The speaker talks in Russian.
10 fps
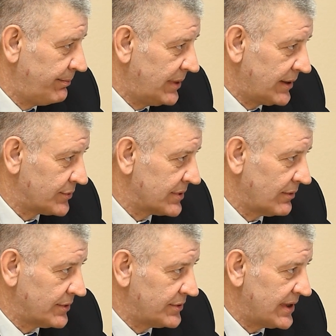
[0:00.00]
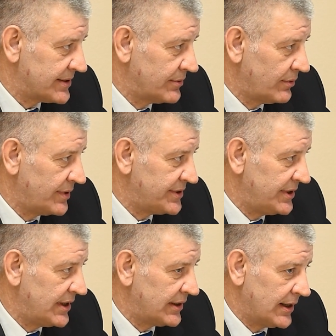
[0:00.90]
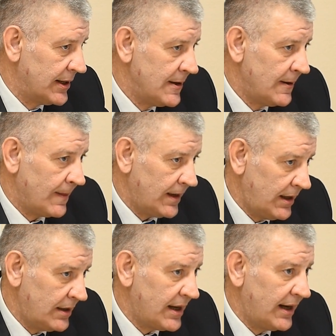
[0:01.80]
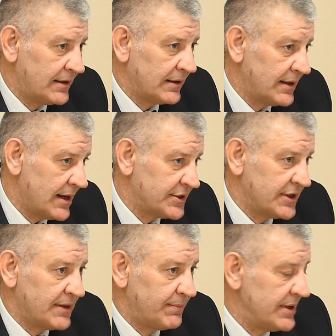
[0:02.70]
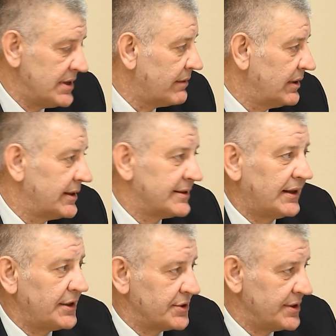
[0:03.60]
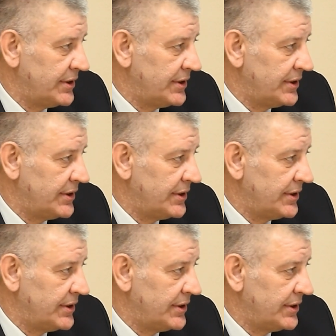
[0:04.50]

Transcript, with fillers: Белорусского государственного университета и на это также запланированы достаточно